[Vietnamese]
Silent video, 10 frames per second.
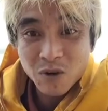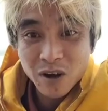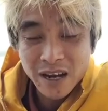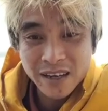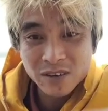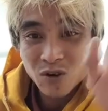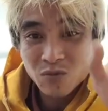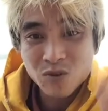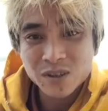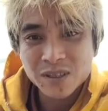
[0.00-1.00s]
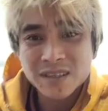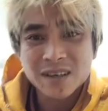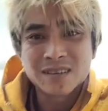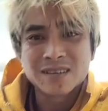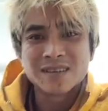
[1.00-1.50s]
bọn này nó không có tinh
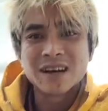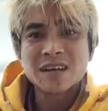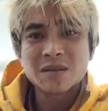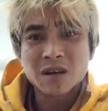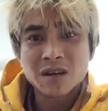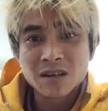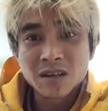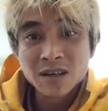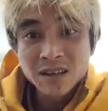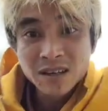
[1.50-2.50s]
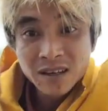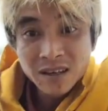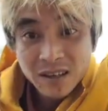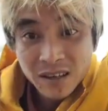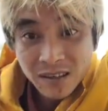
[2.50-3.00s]
thần ấy đâu mà
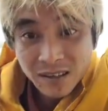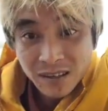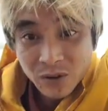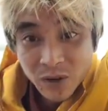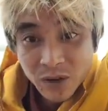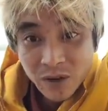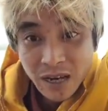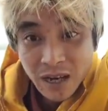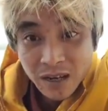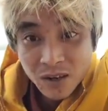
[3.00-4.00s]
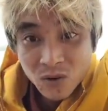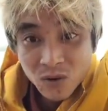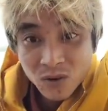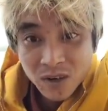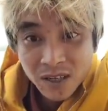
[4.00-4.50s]
huy nguyễn á
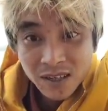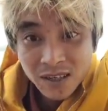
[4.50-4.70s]
cút luôn